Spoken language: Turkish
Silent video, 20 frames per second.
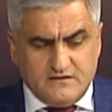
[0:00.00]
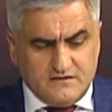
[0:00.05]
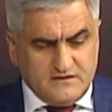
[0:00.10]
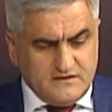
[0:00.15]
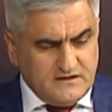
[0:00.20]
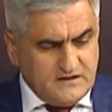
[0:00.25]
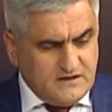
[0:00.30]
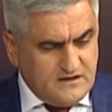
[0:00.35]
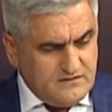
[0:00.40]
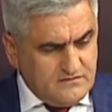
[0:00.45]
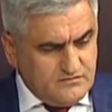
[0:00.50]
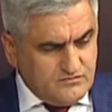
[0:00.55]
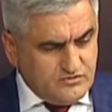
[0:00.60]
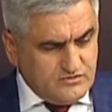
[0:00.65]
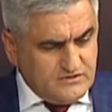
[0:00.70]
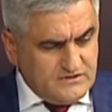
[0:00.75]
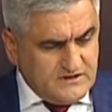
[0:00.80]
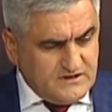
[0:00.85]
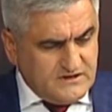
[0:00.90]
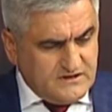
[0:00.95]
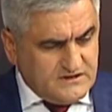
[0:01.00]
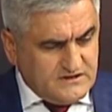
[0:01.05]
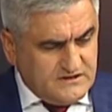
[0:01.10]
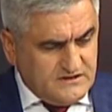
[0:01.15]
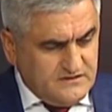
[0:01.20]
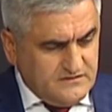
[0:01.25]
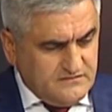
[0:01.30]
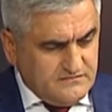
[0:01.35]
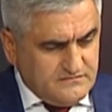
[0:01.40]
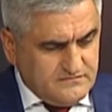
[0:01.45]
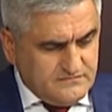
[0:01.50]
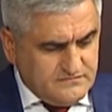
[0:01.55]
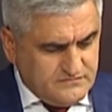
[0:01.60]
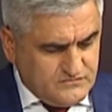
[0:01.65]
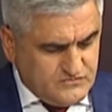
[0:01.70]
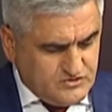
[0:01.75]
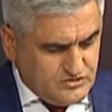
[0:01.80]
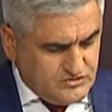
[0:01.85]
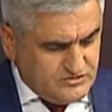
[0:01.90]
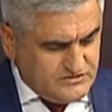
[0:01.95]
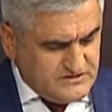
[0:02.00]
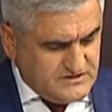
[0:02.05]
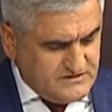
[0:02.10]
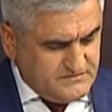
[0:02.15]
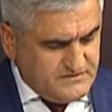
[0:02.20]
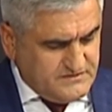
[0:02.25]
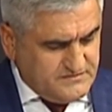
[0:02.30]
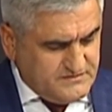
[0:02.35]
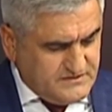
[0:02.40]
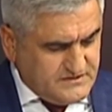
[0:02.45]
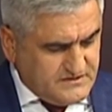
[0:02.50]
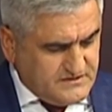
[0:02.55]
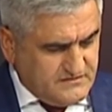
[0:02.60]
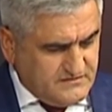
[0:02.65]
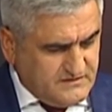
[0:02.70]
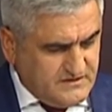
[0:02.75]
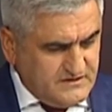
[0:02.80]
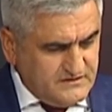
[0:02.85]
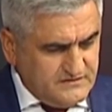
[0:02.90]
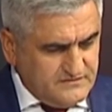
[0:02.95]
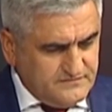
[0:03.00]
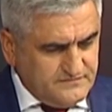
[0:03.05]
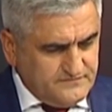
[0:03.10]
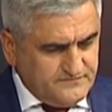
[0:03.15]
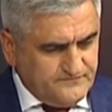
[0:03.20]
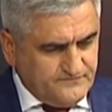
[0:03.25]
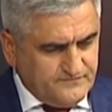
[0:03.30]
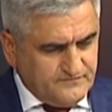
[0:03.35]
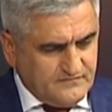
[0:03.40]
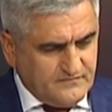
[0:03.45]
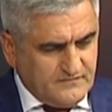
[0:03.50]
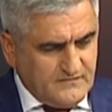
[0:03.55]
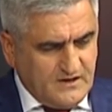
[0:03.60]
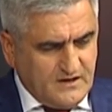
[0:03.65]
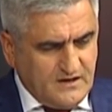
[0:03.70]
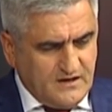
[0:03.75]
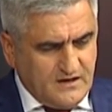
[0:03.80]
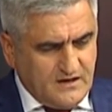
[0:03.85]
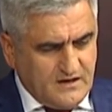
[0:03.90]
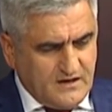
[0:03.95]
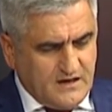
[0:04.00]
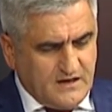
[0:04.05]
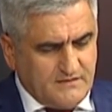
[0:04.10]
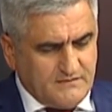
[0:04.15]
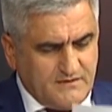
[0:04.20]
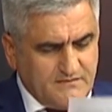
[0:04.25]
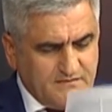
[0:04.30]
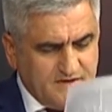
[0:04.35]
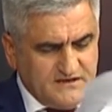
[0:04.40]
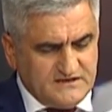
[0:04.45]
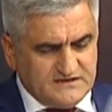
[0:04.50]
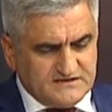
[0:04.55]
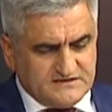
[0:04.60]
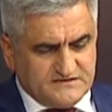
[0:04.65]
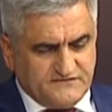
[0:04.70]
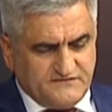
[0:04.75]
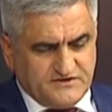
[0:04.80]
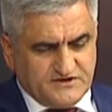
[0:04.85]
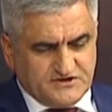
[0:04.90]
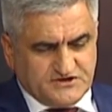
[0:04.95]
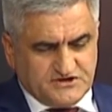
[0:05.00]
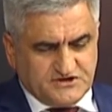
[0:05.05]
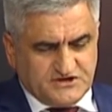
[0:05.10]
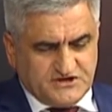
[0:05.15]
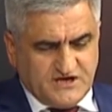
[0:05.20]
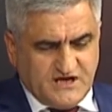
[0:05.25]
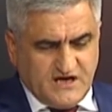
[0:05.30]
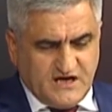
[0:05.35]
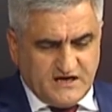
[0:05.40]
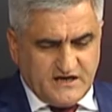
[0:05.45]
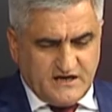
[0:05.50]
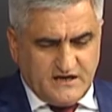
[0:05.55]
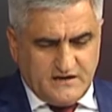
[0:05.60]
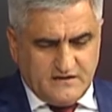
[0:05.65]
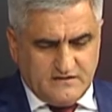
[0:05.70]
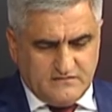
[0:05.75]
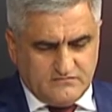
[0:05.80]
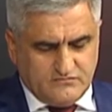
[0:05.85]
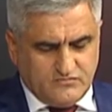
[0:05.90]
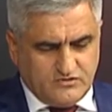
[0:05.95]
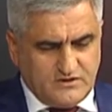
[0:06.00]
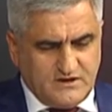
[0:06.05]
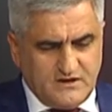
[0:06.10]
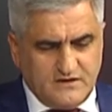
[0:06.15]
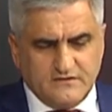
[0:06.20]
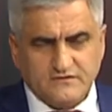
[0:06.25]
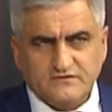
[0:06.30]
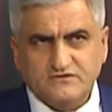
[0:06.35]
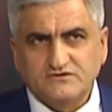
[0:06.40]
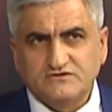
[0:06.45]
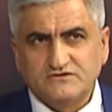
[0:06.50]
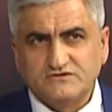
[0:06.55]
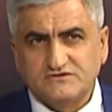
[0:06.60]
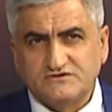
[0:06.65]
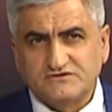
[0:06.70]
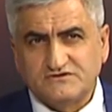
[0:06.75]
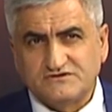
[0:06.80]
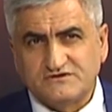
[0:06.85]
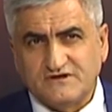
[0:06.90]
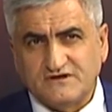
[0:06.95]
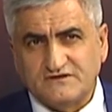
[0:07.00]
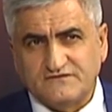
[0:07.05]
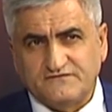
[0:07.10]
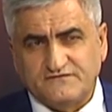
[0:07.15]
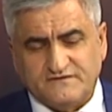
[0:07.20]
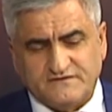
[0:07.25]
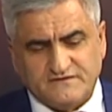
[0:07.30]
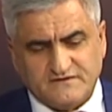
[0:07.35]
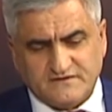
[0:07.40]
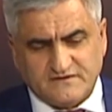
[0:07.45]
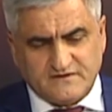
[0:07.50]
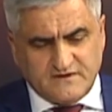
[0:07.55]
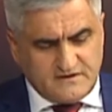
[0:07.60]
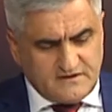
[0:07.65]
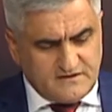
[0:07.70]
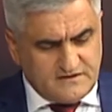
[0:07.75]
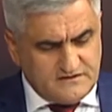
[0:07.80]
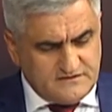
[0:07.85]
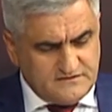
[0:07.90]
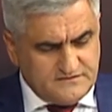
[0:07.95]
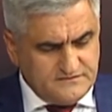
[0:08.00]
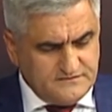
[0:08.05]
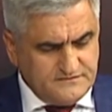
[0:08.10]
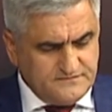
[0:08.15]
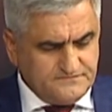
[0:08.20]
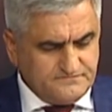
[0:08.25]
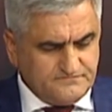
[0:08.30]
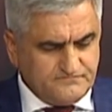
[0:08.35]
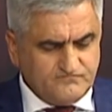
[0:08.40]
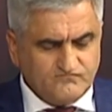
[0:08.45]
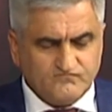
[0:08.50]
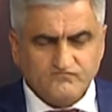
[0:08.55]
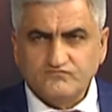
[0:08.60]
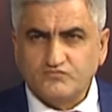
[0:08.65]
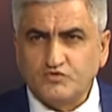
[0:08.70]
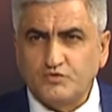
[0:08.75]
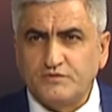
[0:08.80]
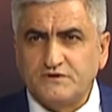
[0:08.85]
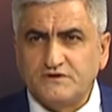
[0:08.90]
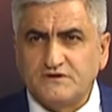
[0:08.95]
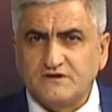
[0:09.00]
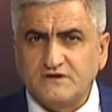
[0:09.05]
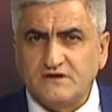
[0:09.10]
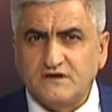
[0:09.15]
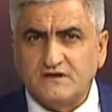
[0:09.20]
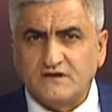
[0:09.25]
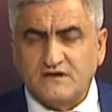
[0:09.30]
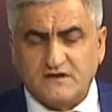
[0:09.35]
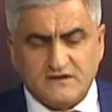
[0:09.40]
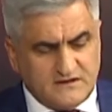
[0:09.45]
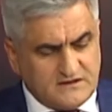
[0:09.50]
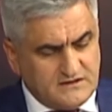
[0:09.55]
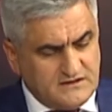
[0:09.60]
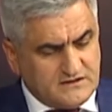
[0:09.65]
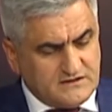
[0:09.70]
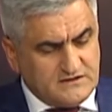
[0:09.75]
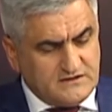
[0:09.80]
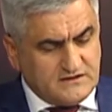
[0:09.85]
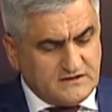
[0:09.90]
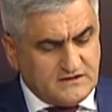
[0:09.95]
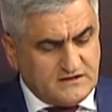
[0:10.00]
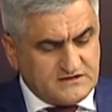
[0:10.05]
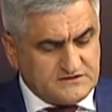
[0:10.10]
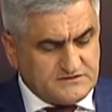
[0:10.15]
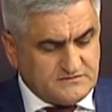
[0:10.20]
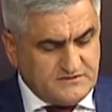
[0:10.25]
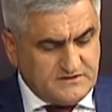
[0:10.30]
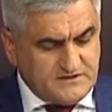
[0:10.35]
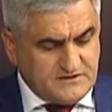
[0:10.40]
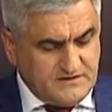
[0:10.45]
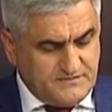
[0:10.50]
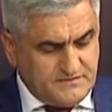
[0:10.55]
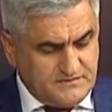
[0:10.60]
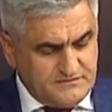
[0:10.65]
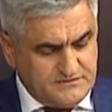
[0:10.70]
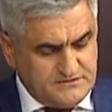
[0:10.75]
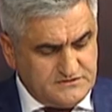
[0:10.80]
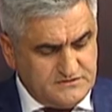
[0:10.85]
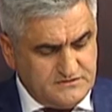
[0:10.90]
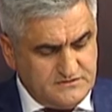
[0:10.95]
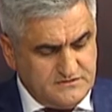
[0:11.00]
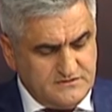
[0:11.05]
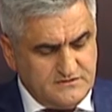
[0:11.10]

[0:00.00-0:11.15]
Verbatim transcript: Yine bununla ilgili çok güzel bir bitki var. Hamemelis virginiana. Buna cadı fındığı da denir. Bu bitkiyle de ilgili klinik araştırmalar yapılmış.